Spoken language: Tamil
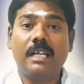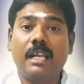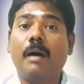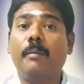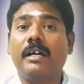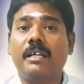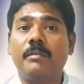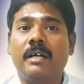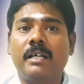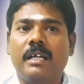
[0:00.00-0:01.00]

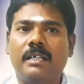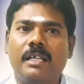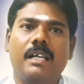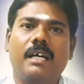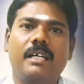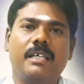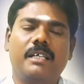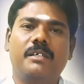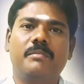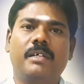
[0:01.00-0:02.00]
லாபகரமான நாளாக
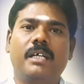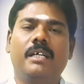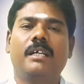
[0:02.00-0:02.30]
இருக்குங்க